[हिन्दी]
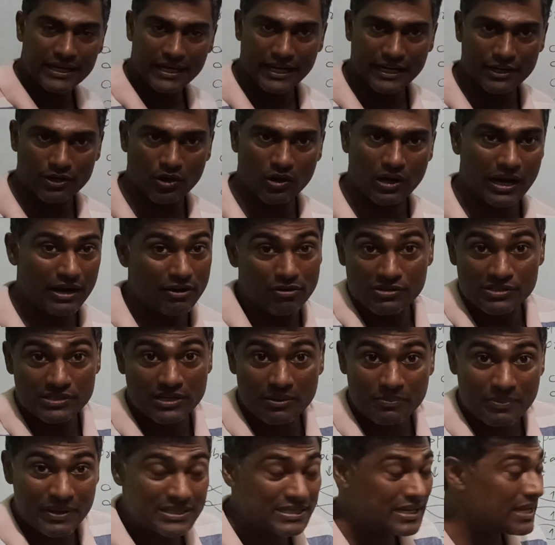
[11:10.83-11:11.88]
इलेक्ट्रॉन हाइड्रोजन
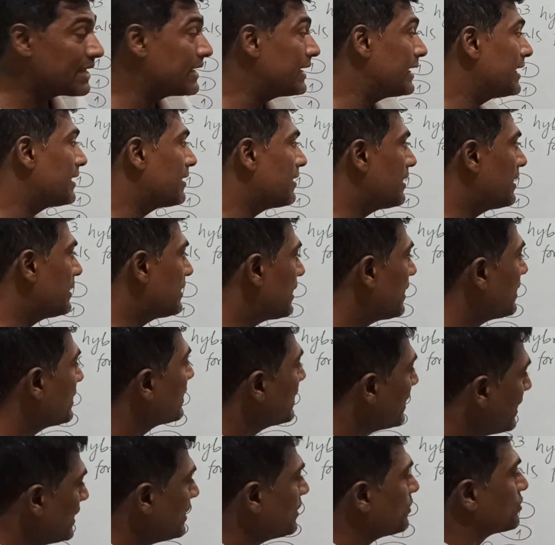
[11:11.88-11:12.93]
के पास एक इलेक्ट्रॉन रहता है
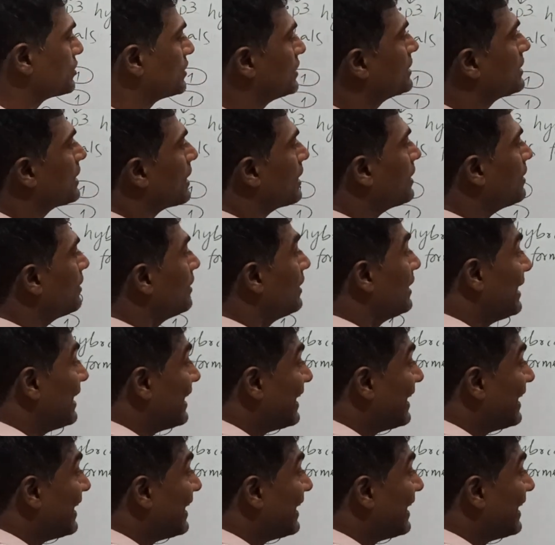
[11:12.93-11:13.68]
ठीक उसी तरह